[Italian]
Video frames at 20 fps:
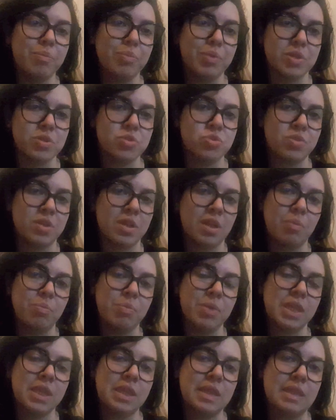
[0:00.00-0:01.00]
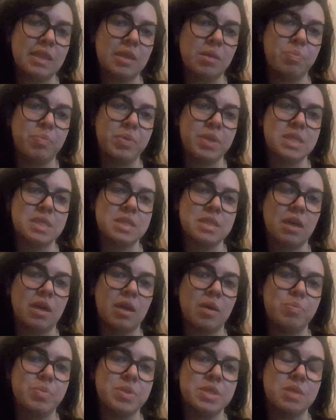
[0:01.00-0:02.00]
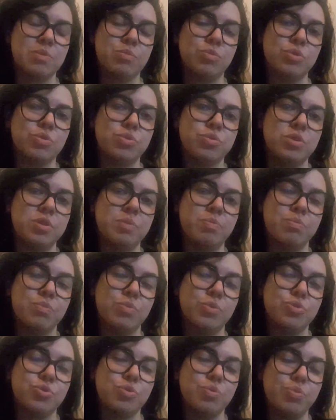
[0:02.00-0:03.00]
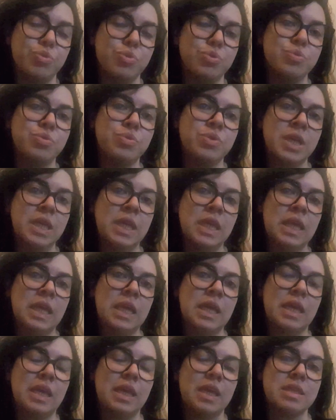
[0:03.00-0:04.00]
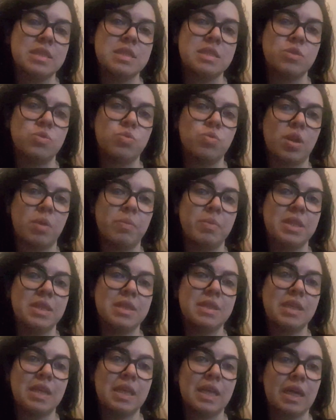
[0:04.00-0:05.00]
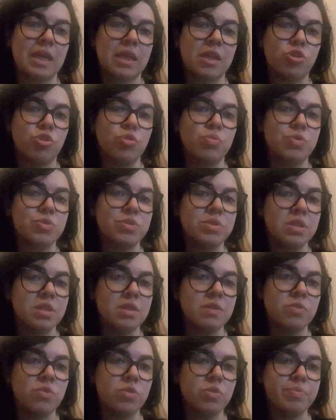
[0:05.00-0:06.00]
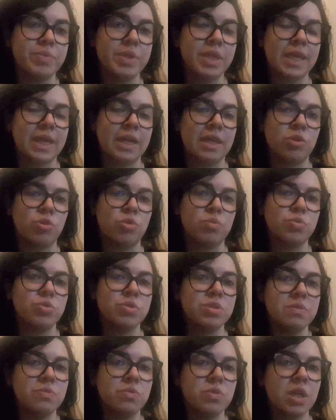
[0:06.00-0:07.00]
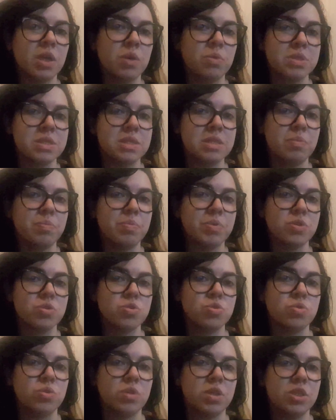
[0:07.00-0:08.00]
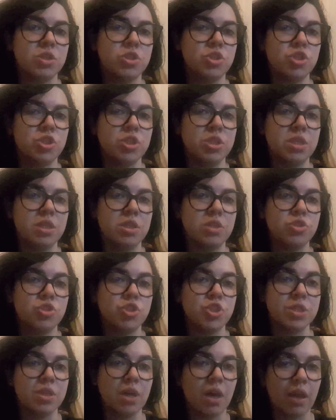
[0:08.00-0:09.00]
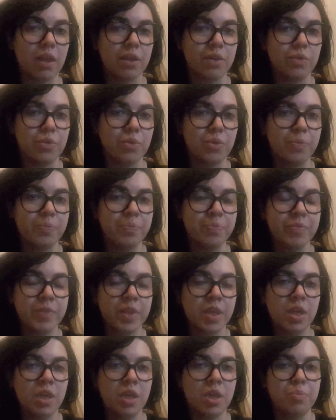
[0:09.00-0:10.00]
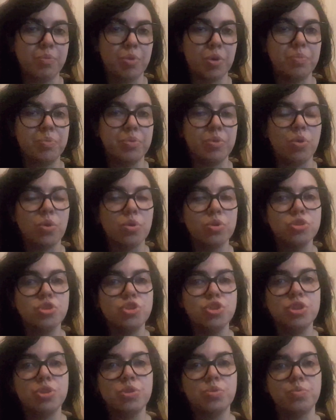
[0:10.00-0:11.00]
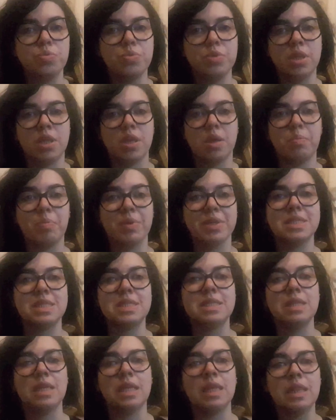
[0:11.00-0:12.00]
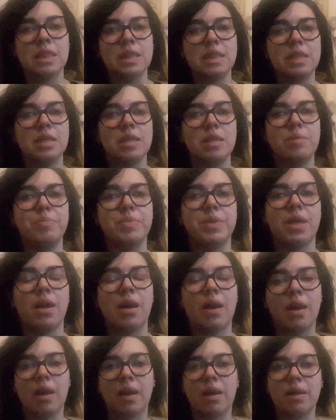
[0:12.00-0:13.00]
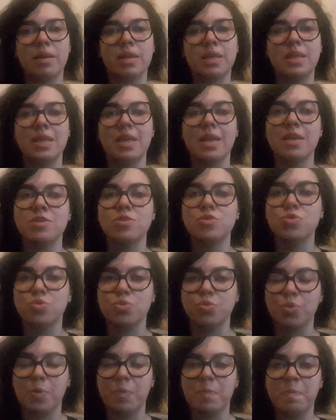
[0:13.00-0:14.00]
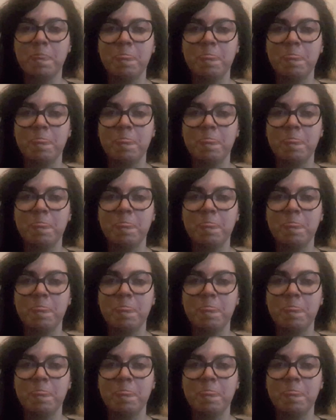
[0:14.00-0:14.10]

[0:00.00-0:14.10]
personalmente pesa, pesa molto, di, molto più è sicuramente il carico emotivo, il carico emotivo che queste persone ci, ci danno. Proprio oggi un paziente mi ha chiesto,